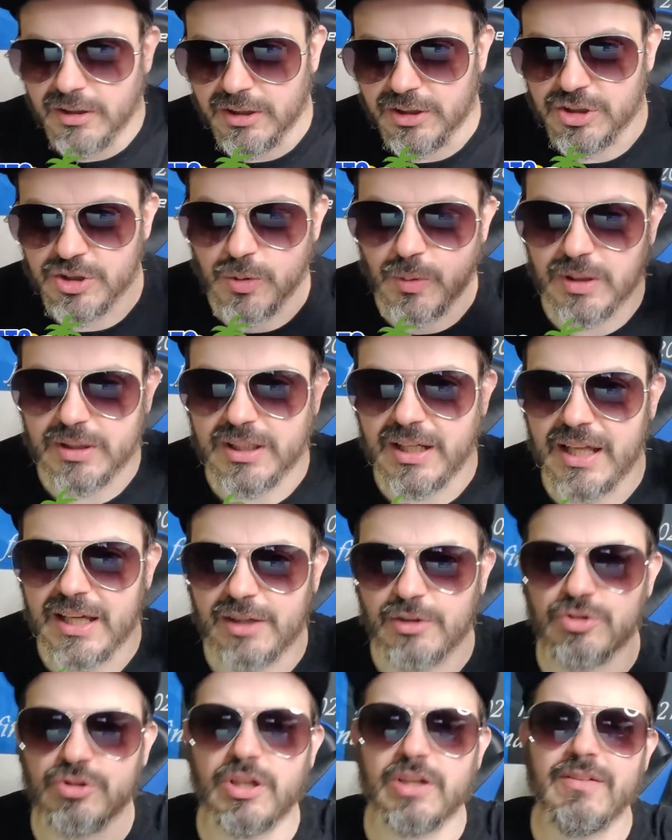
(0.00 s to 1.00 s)
I 50
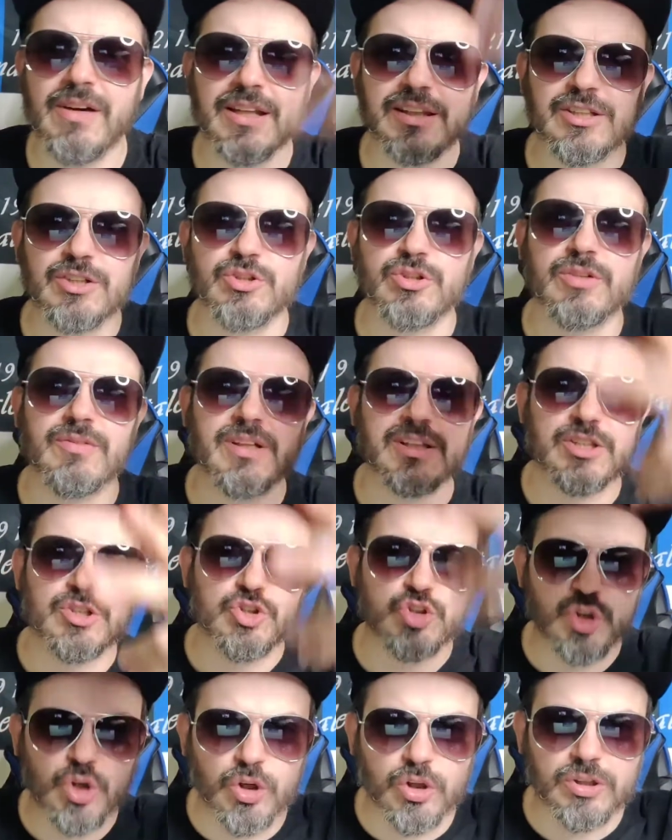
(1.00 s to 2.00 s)
like sono arrivati, sono arrivati
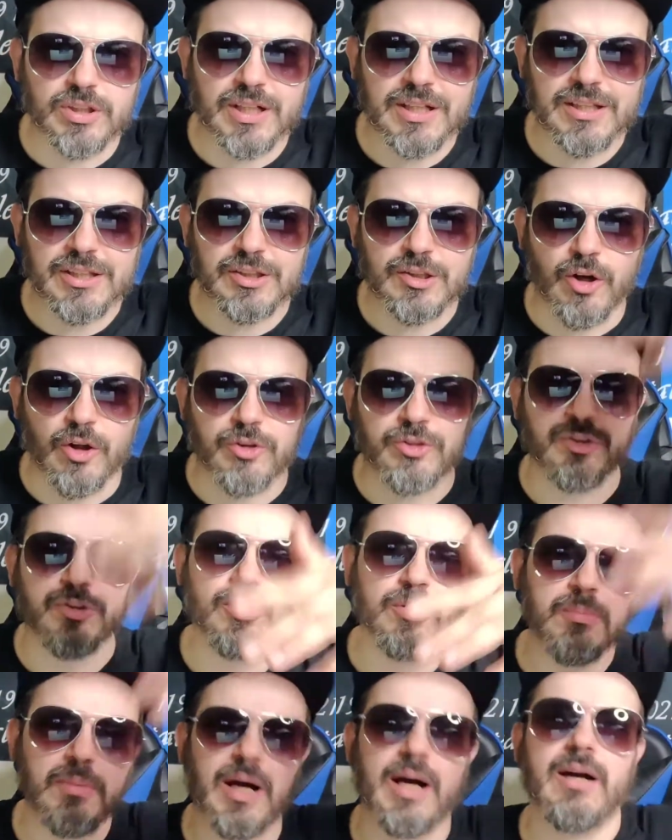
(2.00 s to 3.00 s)
solo
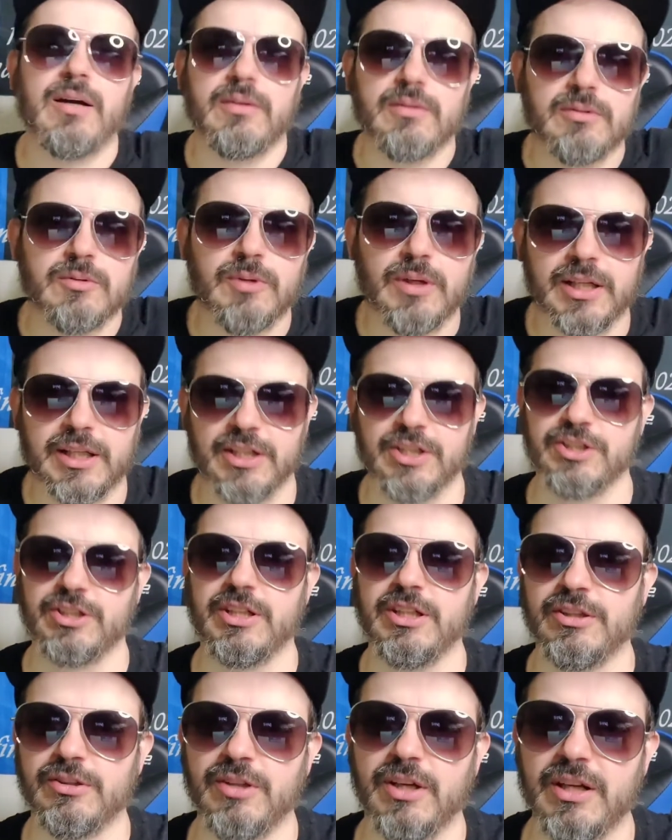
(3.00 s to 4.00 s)
38, ma qualche
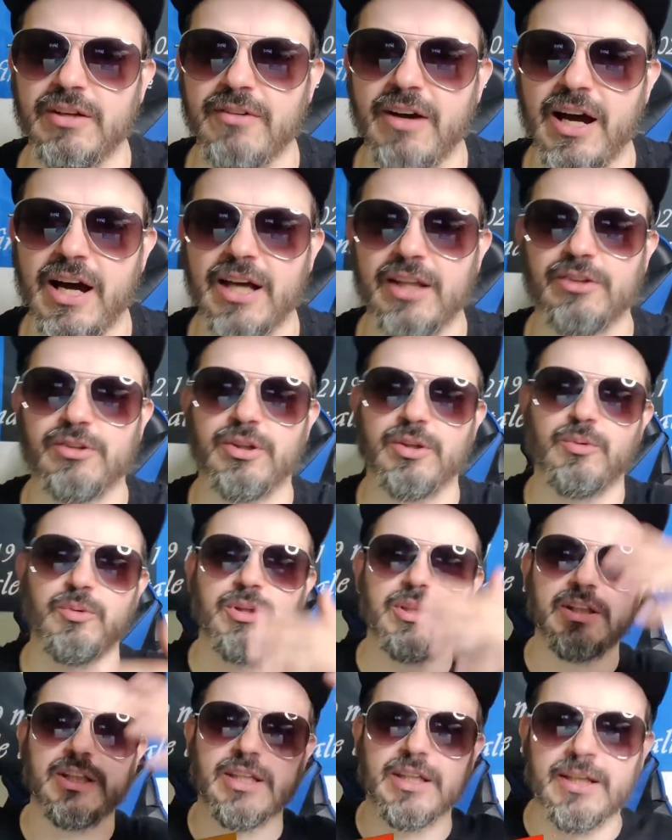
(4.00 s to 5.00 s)
iscritto è arrivato e
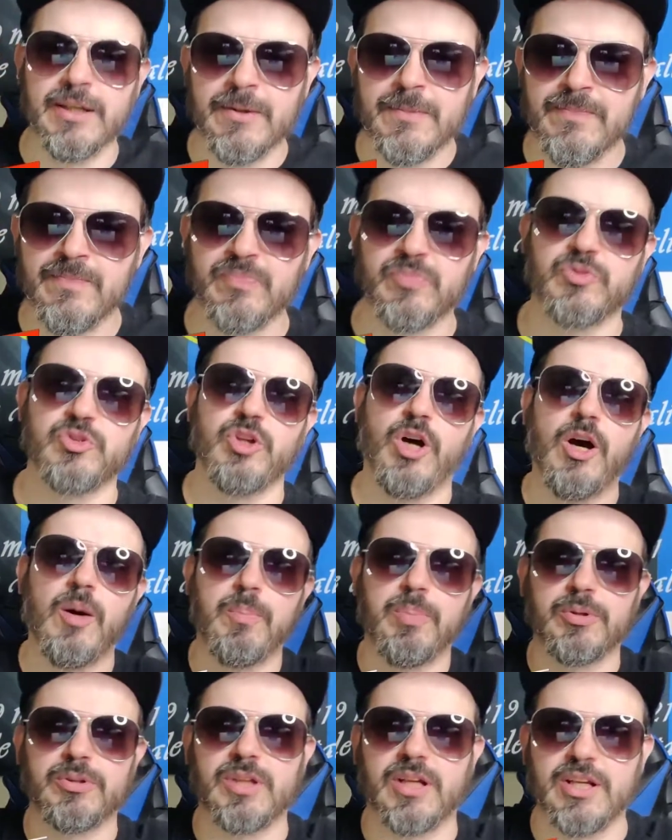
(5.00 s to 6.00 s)
quindi
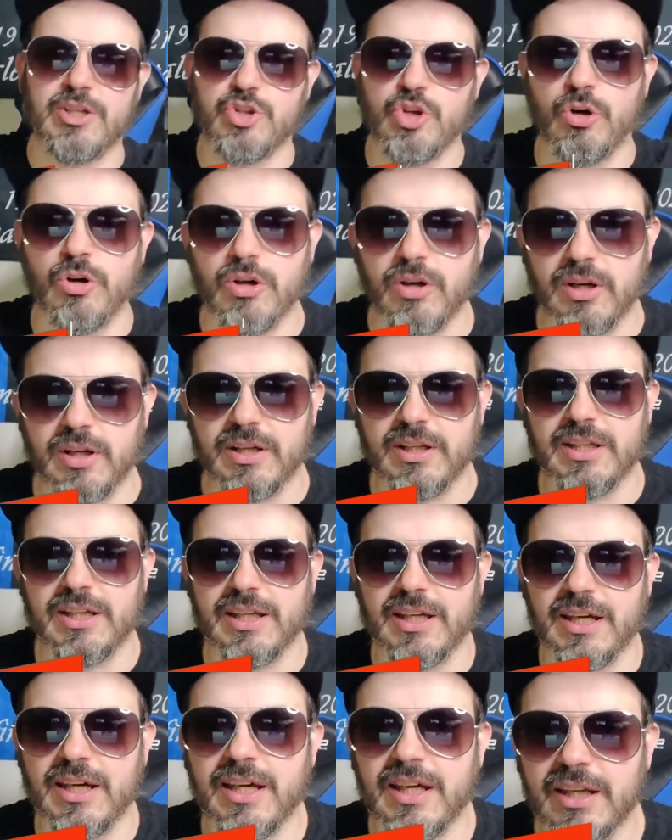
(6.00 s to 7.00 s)
dopo tre giorni
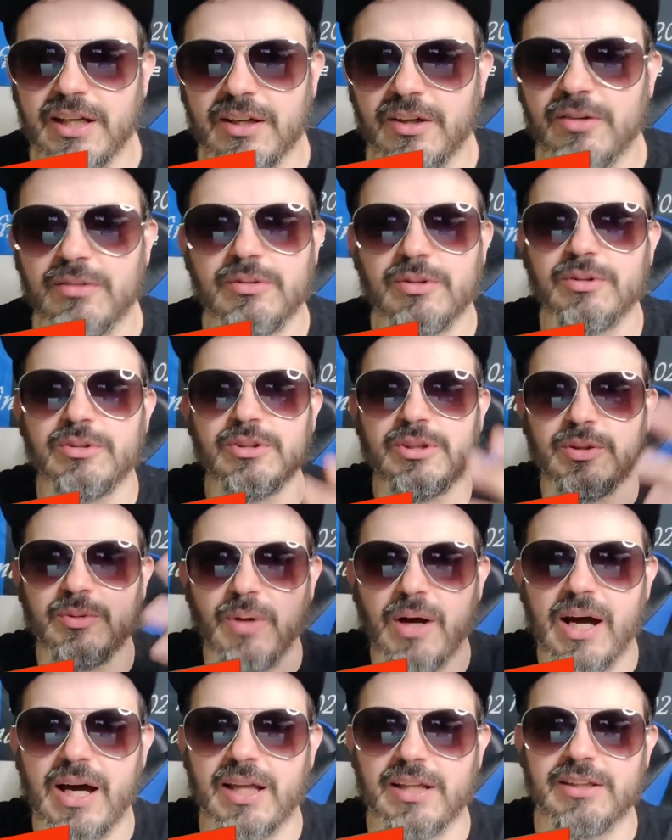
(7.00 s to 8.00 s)
che
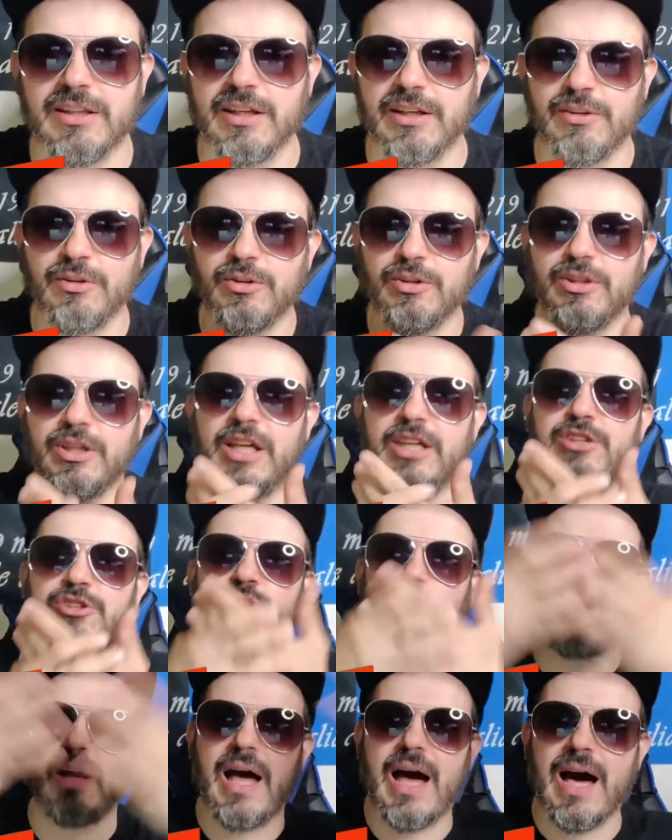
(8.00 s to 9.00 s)
continuate a, non, a
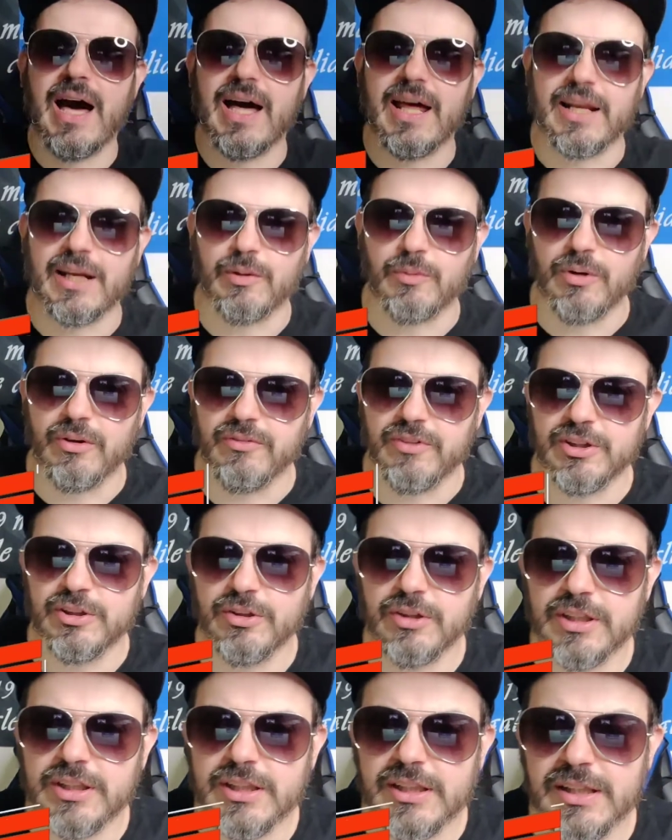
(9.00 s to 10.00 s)
ignorare quel
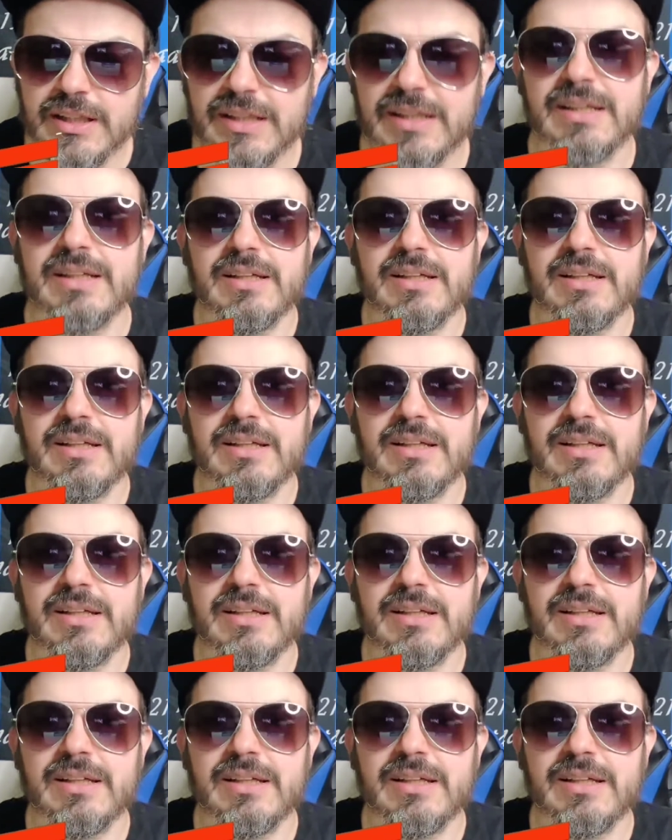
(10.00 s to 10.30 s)
video lì,